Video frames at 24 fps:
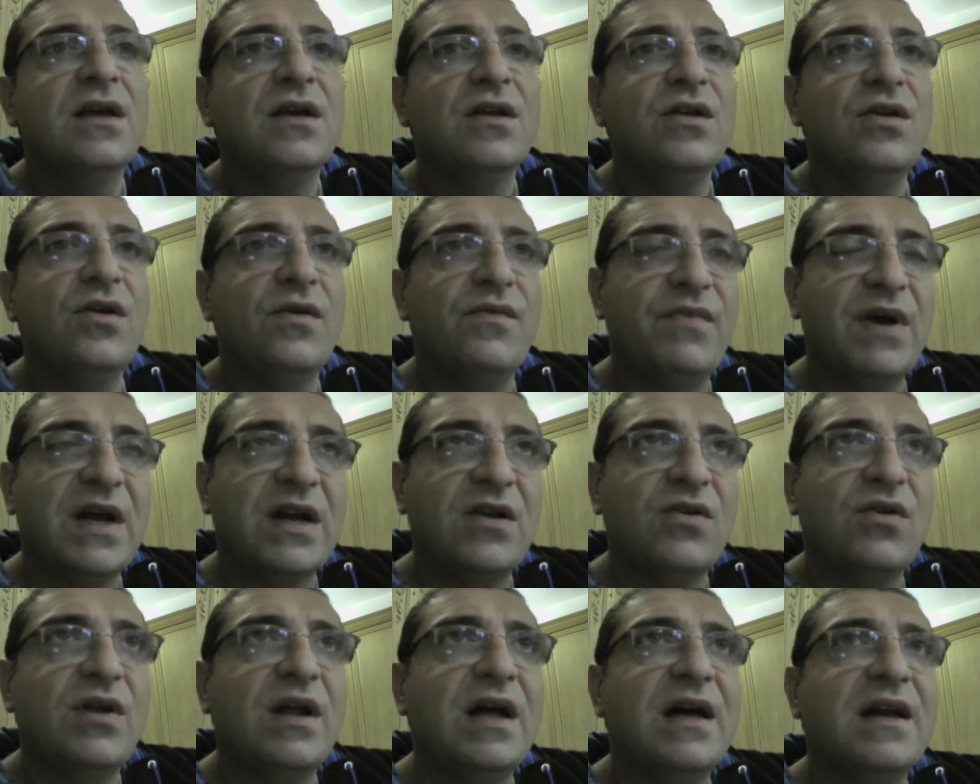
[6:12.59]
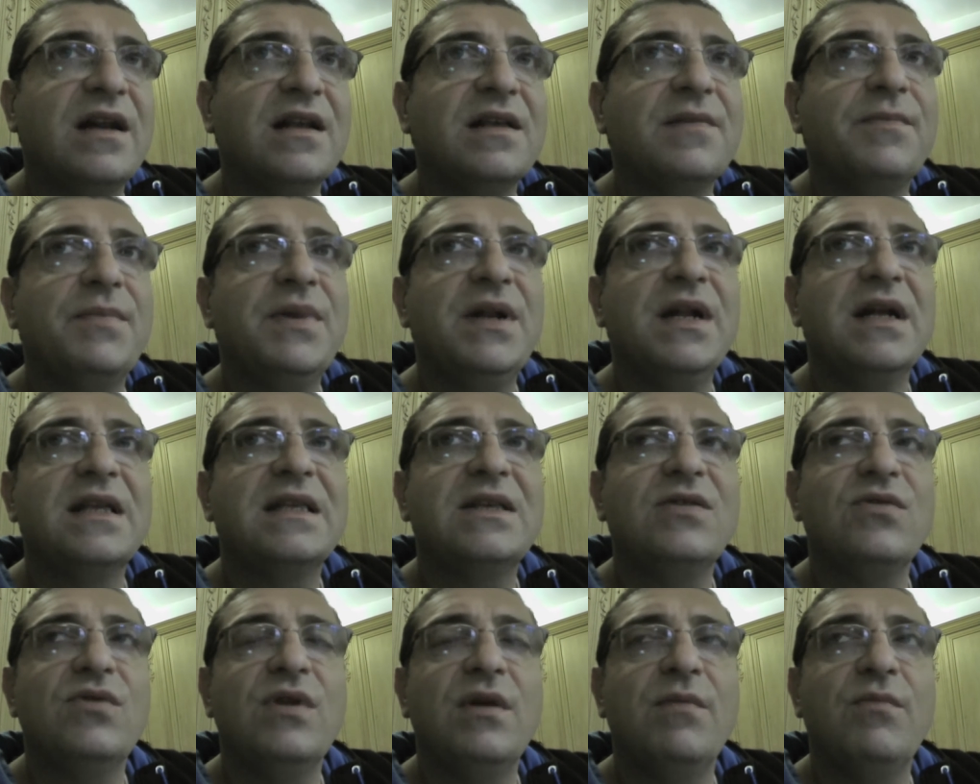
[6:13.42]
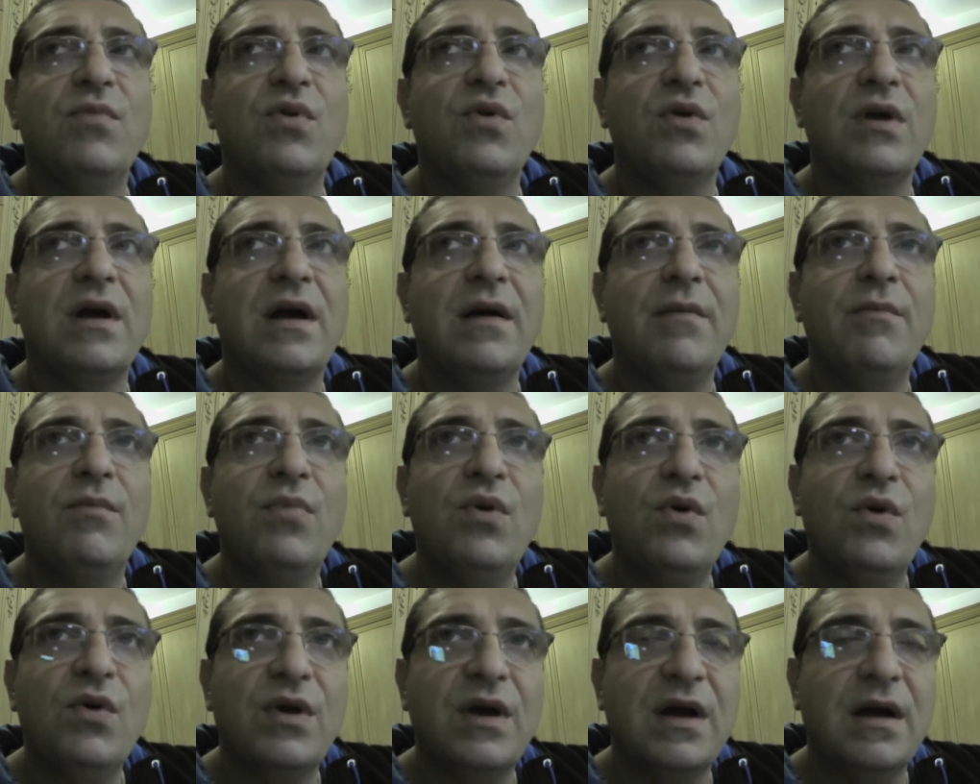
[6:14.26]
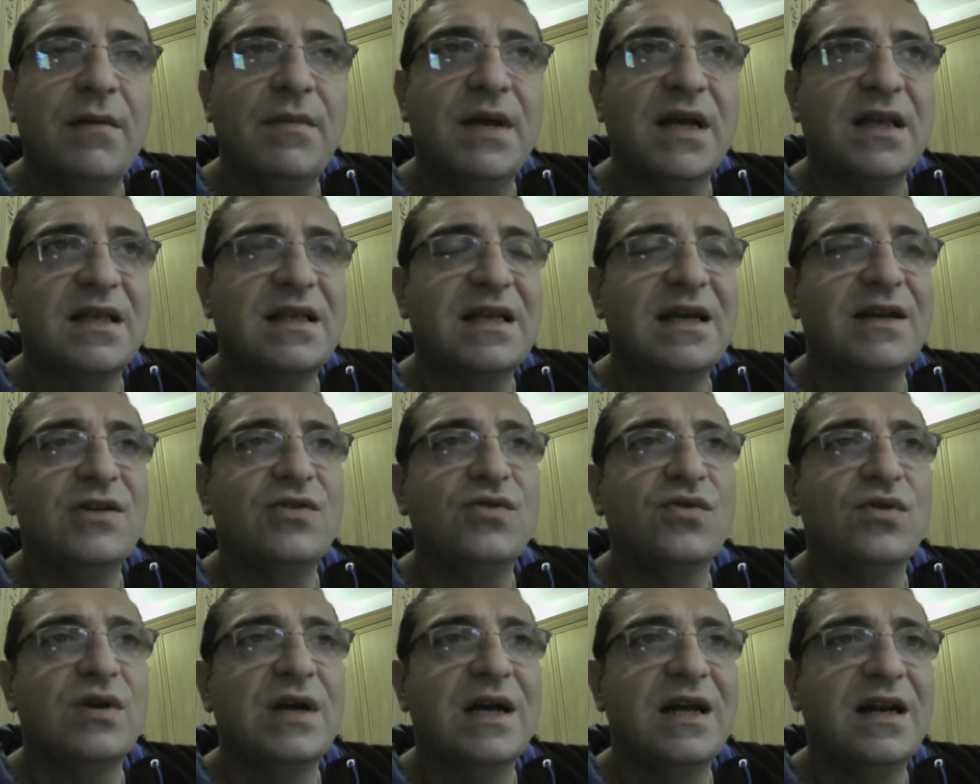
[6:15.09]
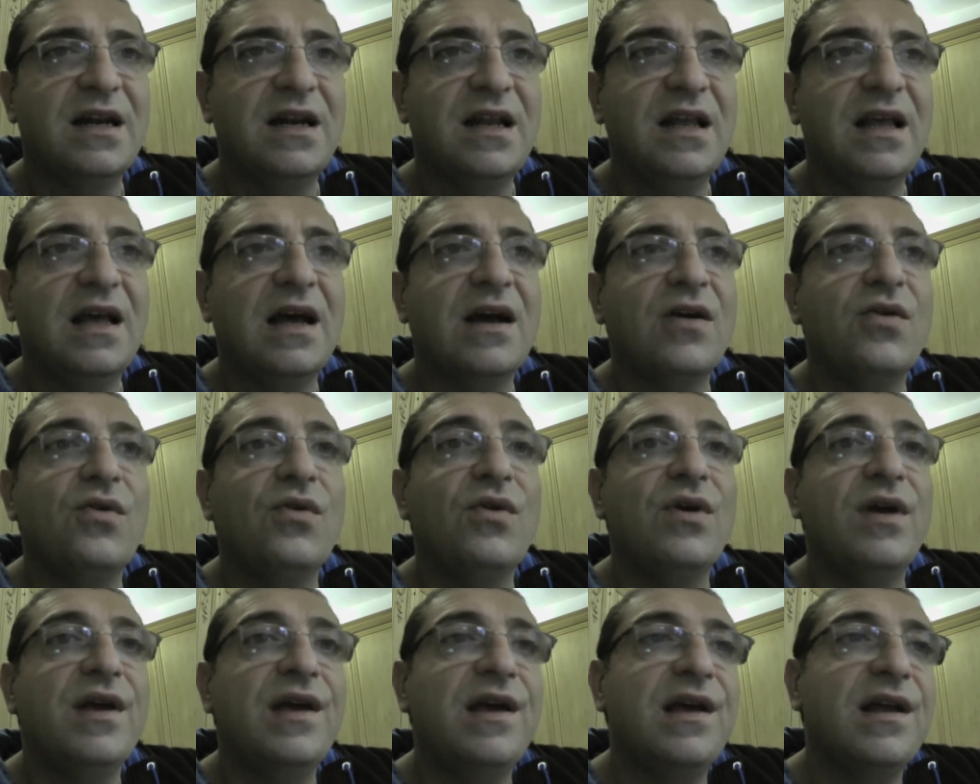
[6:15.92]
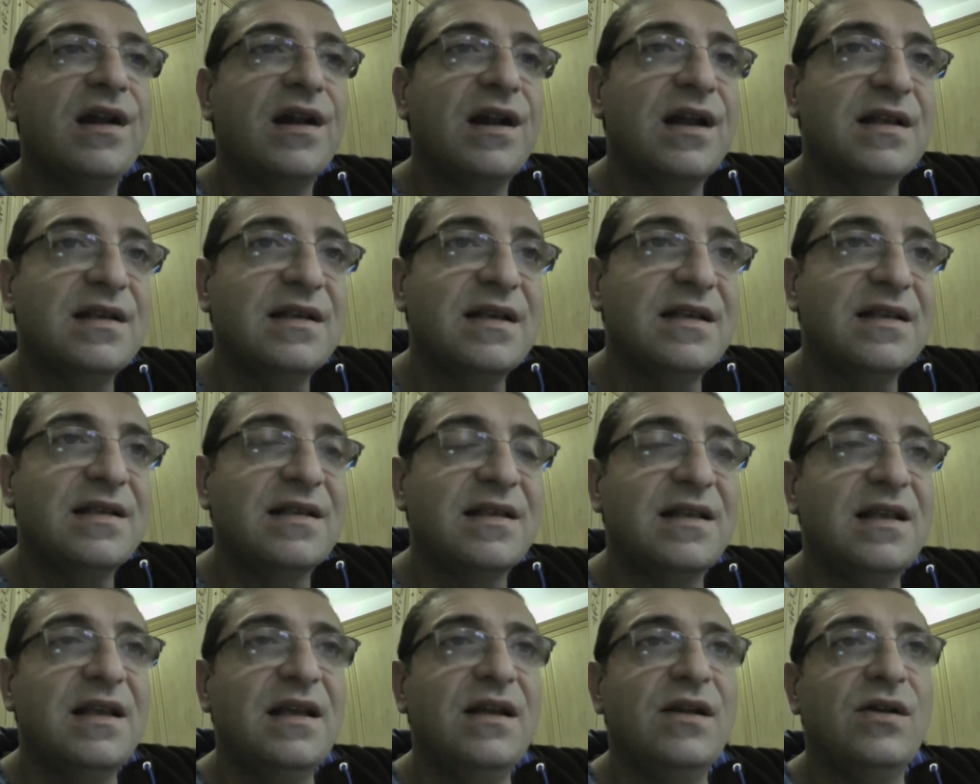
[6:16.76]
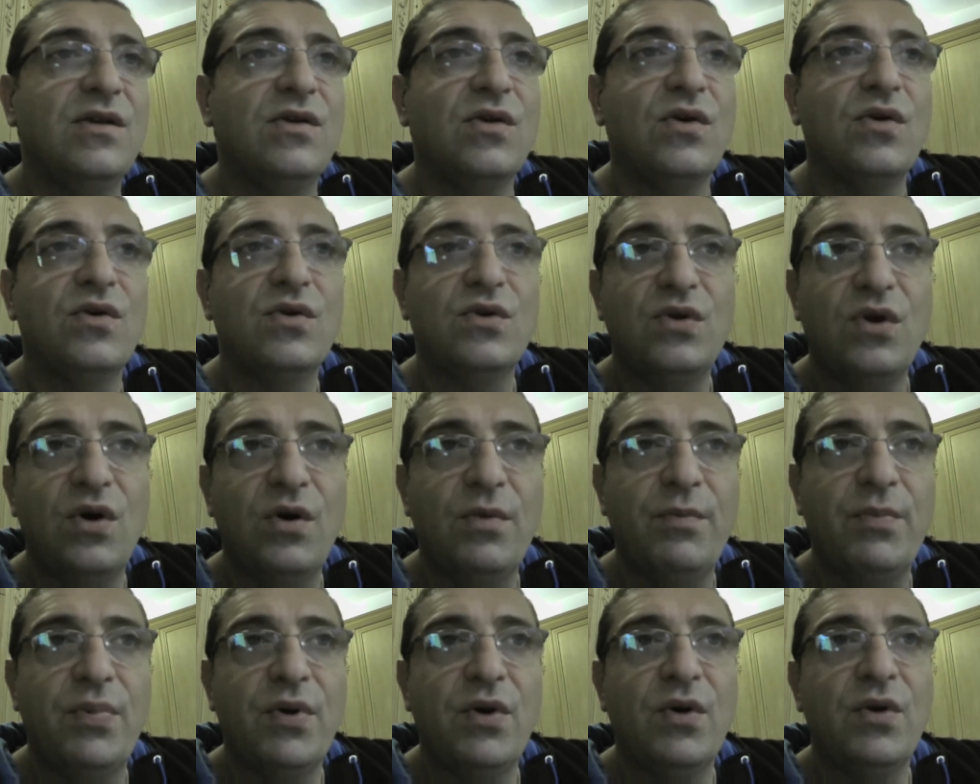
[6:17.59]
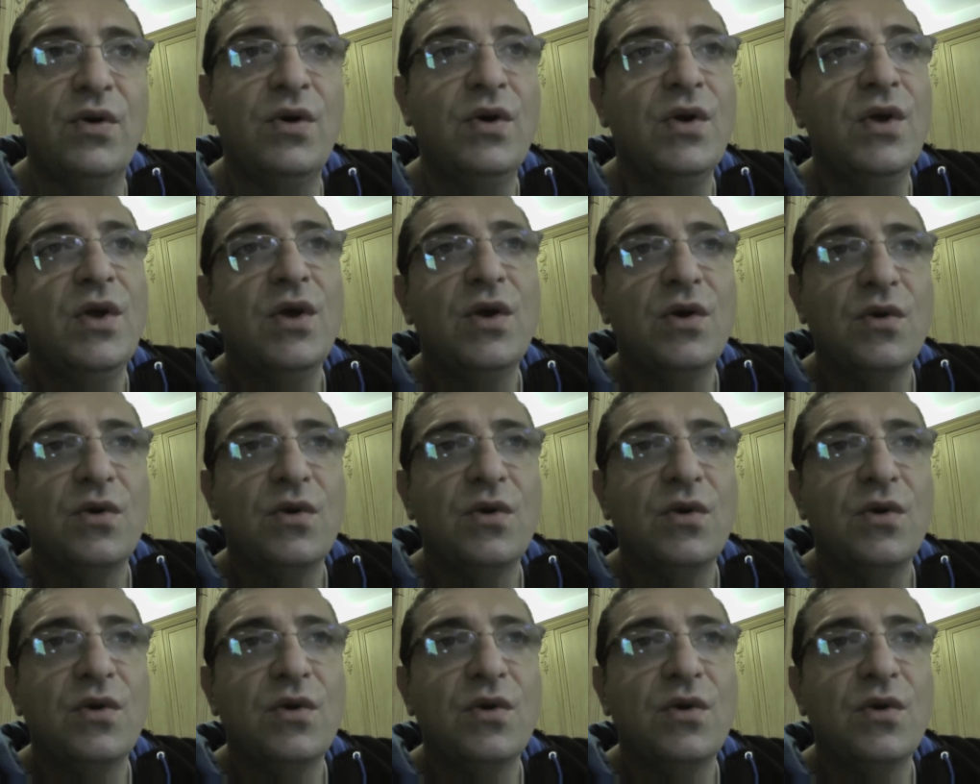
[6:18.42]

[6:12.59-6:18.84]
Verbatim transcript: gli ho fatto la respirazione bocca a bocca, massaggio cardiaco e resistito dopo